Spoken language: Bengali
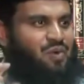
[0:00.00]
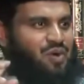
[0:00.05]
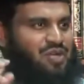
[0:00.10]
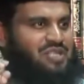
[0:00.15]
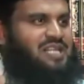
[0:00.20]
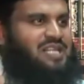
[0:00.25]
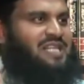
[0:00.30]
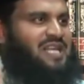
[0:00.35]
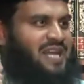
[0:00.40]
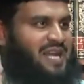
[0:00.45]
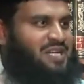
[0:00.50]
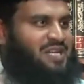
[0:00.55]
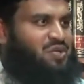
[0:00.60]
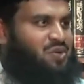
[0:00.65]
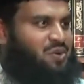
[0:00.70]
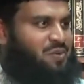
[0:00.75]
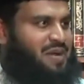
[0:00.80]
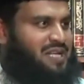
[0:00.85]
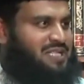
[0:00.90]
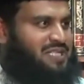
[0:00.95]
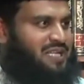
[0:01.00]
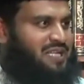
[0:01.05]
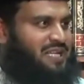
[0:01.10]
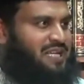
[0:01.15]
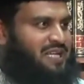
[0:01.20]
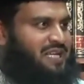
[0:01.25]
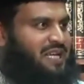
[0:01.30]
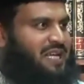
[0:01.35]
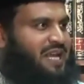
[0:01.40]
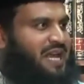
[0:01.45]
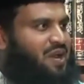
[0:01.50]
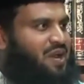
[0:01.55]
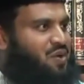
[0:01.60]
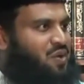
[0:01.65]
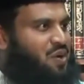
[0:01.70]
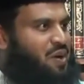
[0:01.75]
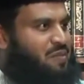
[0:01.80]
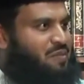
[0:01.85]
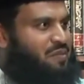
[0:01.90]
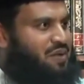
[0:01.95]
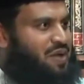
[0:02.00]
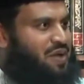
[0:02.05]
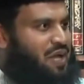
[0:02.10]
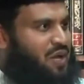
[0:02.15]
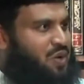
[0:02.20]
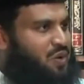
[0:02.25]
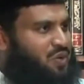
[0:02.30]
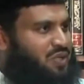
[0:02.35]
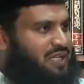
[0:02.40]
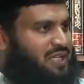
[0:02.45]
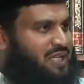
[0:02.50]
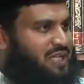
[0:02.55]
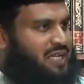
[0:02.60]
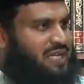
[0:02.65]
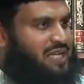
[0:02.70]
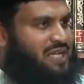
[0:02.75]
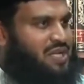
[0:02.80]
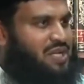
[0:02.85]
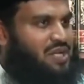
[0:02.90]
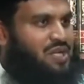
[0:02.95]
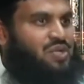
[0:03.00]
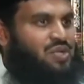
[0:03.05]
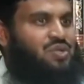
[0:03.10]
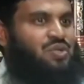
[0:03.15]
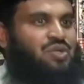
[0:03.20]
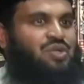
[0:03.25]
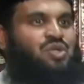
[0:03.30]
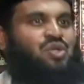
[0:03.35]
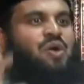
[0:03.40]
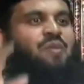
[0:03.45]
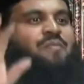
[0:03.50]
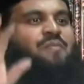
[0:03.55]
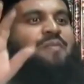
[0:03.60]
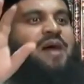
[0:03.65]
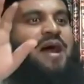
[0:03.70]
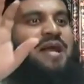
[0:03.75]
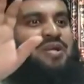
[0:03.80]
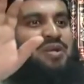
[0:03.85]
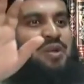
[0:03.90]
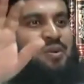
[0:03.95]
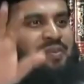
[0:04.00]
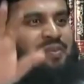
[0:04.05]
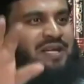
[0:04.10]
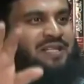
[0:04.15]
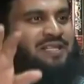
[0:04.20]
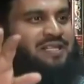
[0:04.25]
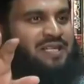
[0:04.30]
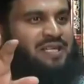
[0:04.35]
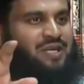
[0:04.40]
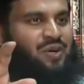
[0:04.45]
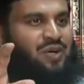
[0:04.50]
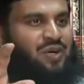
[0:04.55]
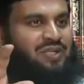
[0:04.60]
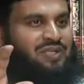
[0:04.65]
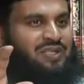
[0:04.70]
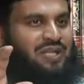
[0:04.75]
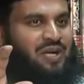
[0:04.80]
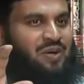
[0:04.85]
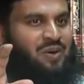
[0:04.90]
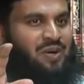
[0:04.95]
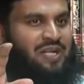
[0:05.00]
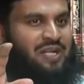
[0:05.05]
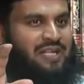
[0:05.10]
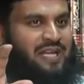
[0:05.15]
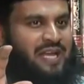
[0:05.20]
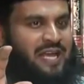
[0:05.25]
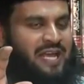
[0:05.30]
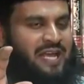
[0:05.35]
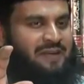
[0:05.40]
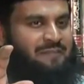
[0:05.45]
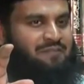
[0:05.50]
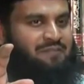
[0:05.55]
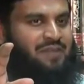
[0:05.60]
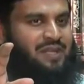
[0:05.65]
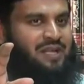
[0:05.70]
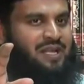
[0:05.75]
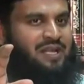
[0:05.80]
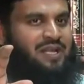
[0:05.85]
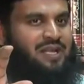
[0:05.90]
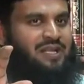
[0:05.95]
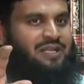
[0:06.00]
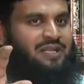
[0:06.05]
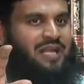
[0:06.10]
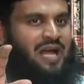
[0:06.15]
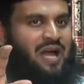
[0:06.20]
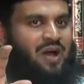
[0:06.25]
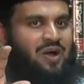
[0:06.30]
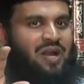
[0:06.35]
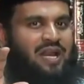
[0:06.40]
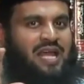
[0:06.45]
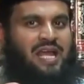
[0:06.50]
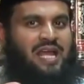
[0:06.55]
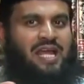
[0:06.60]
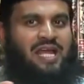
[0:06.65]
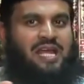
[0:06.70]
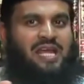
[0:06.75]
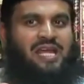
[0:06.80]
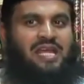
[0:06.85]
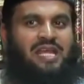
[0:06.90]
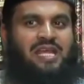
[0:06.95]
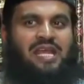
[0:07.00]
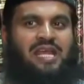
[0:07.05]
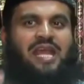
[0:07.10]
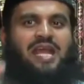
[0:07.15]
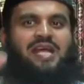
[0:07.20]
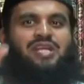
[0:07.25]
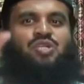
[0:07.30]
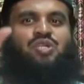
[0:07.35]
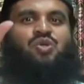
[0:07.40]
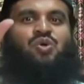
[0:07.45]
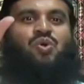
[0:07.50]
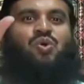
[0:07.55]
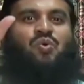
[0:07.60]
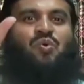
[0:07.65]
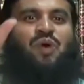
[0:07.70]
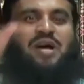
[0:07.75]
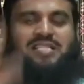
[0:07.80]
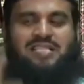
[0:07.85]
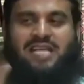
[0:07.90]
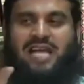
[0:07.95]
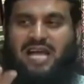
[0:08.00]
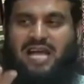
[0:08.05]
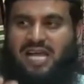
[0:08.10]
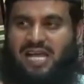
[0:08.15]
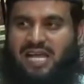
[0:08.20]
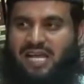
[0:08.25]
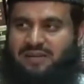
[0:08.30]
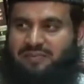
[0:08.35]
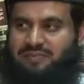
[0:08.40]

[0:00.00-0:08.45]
মর্যাদা নাই সমাজে এরকম এহুদি যদি সম্মানীয় ব্যক্তিকে হত্যা করে দেয় তাহলে একশো ওয়াসাক